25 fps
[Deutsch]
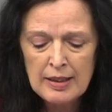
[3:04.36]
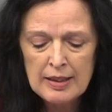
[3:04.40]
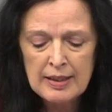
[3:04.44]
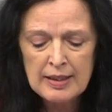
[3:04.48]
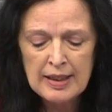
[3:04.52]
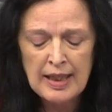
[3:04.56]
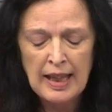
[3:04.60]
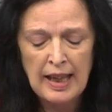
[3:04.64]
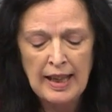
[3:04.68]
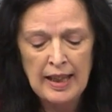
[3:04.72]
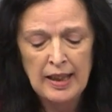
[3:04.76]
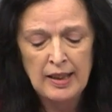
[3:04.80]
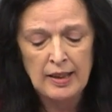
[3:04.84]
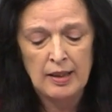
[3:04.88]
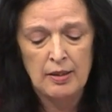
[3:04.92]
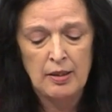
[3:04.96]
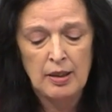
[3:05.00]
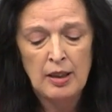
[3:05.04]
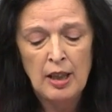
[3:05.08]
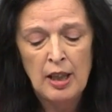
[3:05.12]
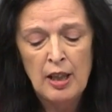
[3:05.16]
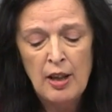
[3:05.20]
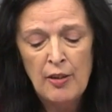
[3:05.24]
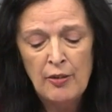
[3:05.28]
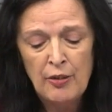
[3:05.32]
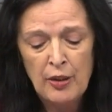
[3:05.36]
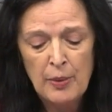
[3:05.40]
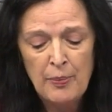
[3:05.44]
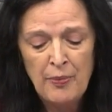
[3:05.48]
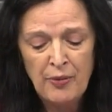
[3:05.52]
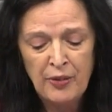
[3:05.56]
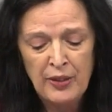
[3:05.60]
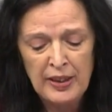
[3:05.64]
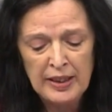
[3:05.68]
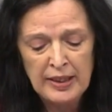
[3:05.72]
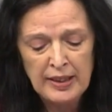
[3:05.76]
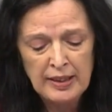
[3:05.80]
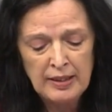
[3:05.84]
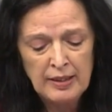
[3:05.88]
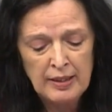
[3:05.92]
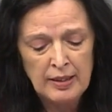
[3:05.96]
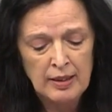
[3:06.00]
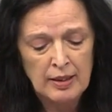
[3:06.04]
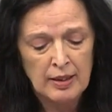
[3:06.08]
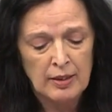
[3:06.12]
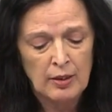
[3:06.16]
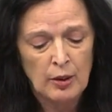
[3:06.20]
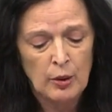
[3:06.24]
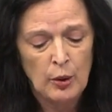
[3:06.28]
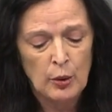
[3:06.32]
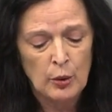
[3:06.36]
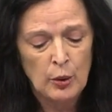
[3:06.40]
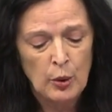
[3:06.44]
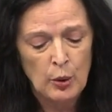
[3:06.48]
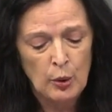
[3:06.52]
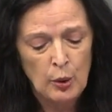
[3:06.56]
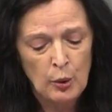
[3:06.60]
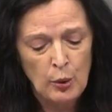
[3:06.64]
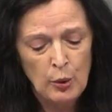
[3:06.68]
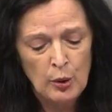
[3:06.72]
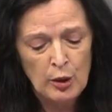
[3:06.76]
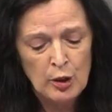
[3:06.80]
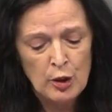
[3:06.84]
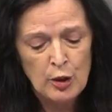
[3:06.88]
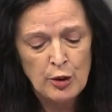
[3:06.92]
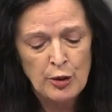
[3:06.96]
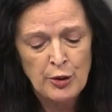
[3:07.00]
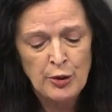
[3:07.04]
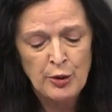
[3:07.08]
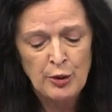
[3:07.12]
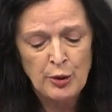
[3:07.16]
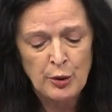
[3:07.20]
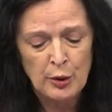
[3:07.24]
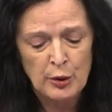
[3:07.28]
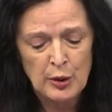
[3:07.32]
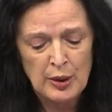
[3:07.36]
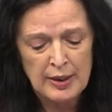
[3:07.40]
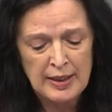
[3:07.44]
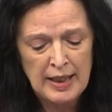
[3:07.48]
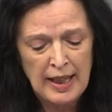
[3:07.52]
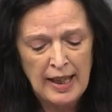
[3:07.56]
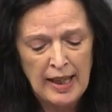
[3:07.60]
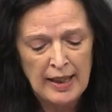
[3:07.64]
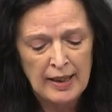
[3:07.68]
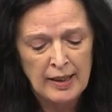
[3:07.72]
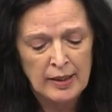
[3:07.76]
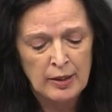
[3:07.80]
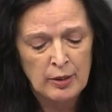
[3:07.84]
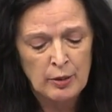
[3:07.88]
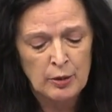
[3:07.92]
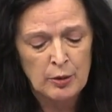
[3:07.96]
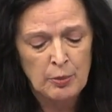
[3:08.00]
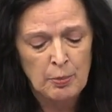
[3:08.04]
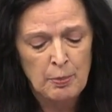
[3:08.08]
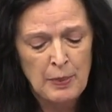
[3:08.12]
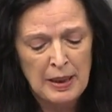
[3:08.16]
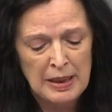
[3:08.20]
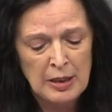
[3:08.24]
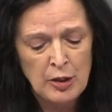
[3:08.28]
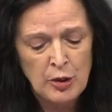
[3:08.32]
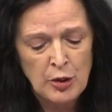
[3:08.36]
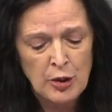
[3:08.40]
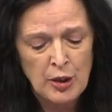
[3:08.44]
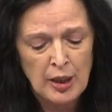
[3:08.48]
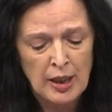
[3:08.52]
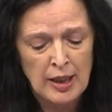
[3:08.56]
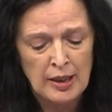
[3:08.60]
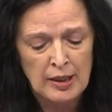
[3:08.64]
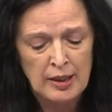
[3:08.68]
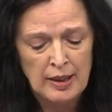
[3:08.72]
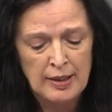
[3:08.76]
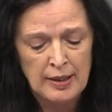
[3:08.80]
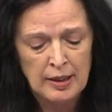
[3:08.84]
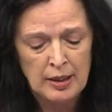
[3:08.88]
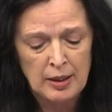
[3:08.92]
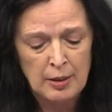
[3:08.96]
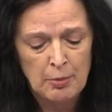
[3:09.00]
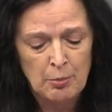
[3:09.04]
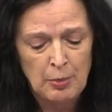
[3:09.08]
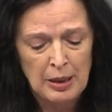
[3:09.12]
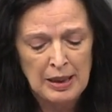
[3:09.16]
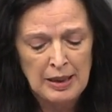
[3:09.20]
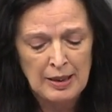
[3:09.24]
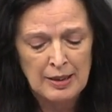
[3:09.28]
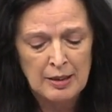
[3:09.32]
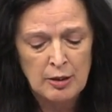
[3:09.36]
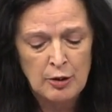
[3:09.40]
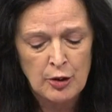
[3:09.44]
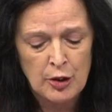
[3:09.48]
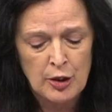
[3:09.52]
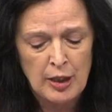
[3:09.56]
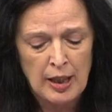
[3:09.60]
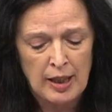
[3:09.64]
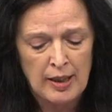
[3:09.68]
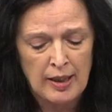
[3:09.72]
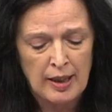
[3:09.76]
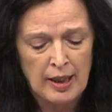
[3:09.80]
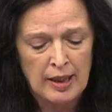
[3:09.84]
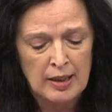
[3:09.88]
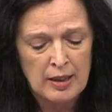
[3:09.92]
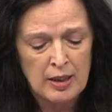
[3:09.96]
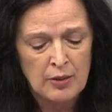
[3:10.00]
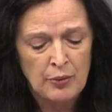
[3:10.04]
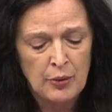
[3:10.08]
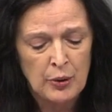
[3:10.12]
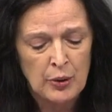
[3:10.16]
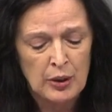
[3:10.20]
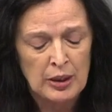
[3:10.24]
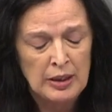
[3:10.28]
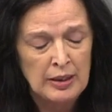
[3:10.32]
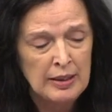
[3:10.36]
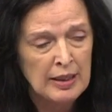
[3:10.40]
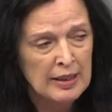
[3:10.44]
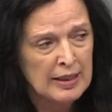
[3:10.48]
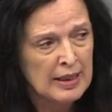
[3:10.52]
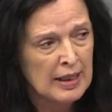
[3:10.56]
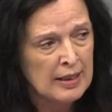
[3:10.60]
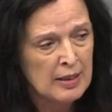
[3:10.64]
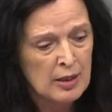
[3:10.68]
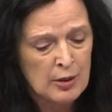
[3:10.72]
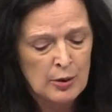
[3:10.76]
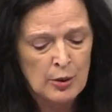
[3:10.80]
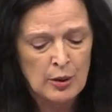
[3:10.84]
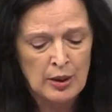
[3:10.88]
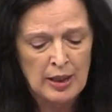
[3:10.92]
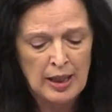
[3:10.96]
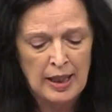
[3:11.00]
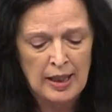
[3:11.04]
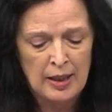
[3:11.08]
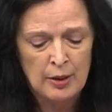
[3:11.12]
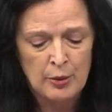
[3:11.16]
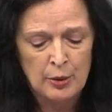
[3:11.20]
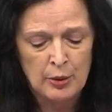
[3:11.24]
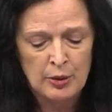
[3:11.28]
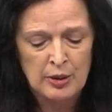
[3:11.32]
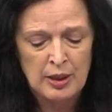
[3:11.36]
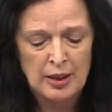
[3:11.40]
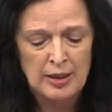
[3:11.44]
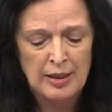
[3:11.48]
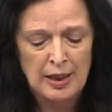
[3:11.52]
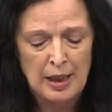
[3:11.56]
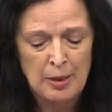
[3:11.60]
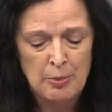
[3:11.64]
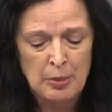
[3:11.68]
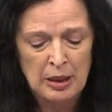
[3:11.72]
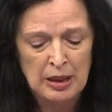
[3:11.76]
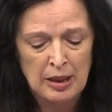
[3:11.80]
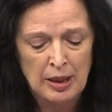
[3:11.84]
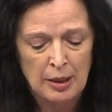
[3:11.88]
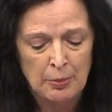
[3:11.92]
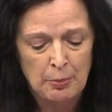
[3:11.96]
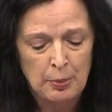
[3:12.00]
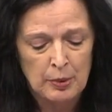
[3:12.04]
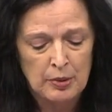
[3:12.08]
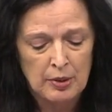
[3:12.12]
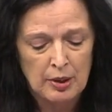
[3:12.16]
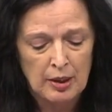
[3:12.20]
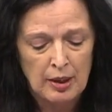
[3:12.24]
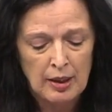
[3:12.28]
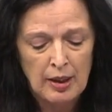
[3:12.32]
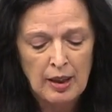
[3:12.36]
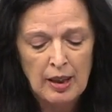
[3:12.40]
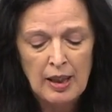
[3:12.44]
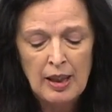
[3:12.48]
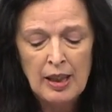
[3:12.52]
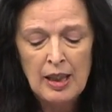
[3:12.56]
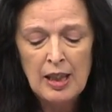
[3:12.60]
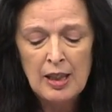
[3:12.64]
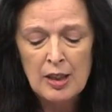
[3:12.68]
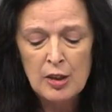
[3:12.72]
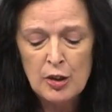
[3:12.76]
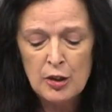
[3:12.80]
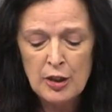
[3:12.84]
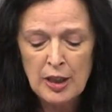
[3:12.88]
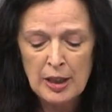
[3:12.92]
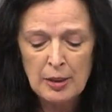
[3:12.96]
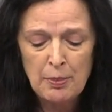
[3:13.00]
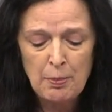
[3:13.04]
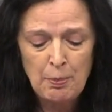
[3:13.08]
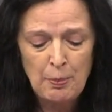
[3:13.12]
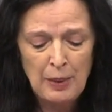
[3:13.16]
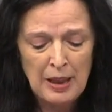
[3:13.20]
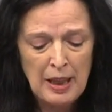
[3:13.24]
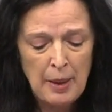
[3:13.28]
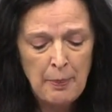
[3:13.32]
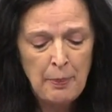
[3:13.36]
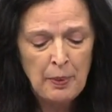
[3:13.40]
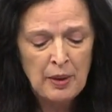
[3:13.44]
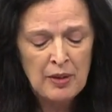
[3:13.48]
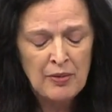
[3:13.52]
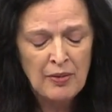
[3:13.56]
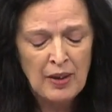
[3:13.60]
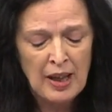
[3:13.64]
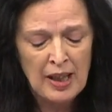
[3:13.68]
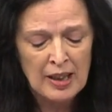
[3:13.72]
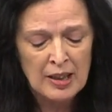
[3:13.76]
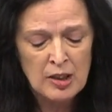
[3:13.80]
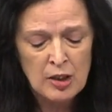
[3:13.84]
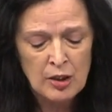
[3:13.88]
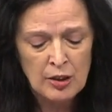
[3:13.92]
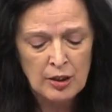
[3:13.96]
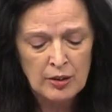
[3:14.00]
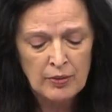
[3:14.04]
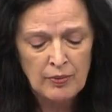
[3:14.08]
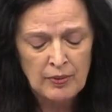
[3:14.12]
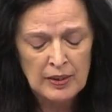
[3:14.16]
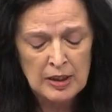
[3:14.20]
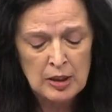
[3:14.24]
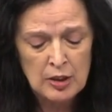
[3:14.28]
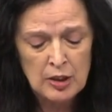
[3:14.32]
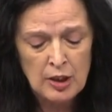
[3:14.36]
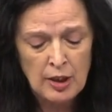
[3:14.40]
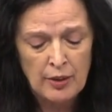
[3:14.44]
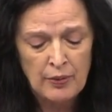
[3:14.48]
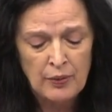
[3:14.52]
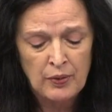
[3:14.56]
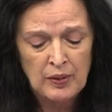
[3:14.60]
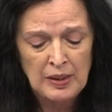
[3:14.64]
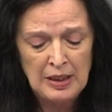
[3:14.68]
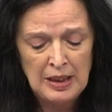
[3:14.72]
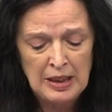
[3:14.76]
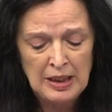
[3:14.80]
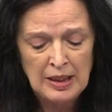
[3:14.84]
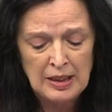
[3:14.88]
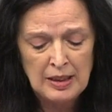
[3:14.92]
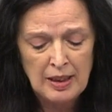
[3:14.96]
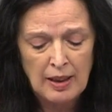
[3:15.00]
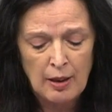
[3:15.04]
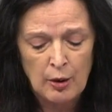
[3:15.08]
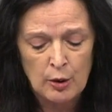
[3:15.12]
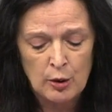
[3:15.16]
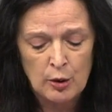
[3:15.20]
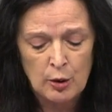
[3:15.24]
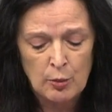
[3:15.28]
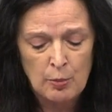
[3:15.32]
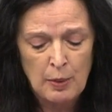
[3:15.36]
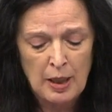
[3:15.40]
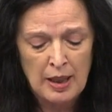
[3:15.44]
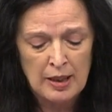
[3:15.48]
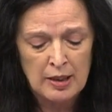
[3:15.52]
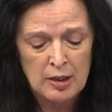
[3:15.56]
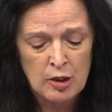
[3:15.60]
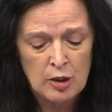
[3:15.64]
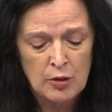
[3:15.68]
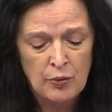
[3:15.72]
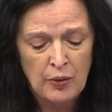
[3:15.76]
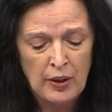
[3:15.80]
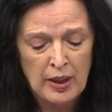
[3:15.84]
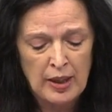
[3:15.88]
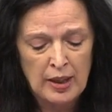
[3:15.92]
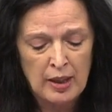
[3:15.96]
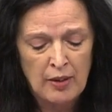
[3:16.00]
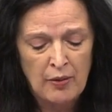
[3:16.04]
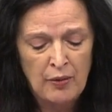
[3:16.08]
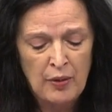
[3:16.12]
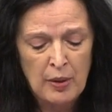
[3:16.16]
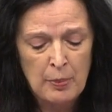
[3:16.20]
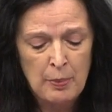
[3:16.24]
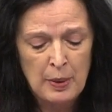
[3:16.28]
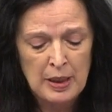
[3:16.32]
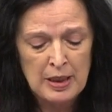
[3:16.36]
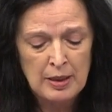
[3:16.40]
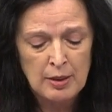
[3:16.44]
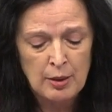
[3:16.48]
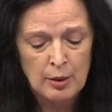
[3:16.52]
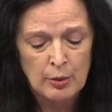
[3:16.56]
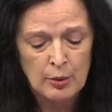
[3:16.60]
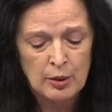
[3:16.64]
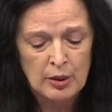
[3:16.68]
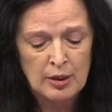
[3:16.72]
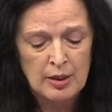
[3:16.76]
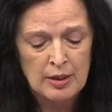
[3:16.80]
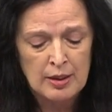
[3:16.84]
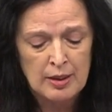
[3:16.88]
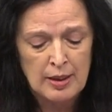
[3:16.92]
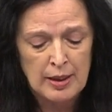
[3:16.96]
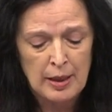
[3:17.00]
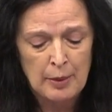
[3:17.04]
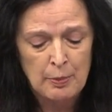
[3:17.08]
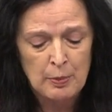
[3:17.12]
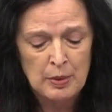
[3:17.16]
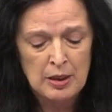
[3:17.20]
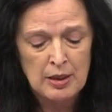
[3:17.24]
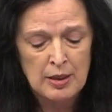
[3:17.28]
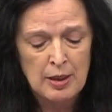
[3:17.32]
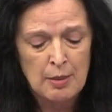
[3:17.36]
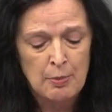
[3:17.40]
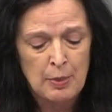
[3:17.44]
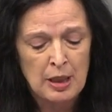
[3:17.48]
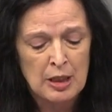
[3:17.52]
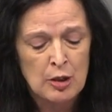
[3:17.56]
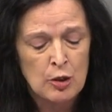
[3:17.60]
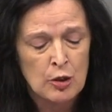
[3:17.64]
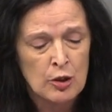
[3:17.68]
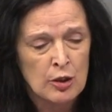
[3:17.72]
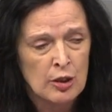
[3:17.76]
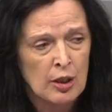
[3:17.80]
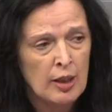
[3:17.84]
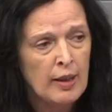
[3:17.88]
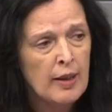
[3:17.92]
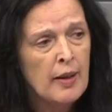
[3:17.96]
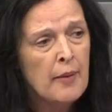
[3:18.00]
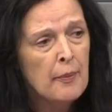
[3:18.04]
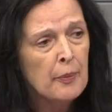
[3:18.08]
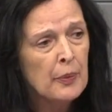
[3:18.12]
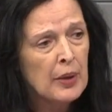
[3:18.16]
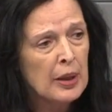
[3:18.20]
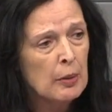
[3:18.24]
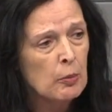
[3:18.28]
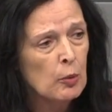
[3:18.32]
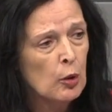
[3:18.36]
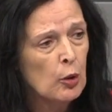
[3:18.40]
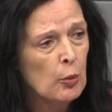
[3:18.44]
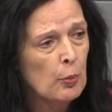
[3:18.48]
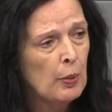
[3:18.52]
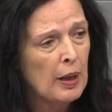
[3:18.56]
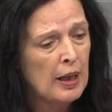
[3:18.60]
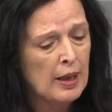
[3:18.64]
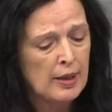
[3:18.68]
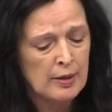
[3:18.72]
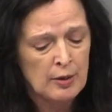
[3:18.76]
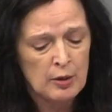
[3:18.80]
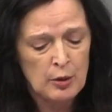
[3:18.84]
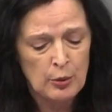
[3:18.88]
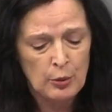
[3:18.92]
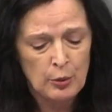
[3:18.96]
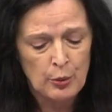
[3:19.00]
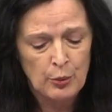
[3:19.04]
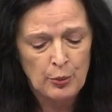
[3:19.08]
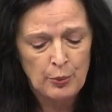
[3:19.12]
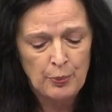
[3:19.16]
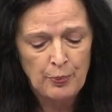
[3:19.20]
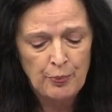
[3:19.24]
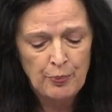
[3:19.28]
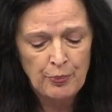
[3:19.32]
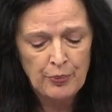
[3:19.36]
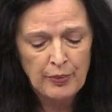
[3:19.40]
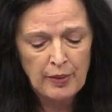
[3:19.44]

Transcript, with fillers: es keine verpflichtenden ökologischen, sozialen und menschenrechtlichen Mindeststandards für internationale Unternehmen gibt, steht mehr Privatwirtschaft nicht automatisch für eine Verbesserung des Lebens der Menschen im globalen Süden.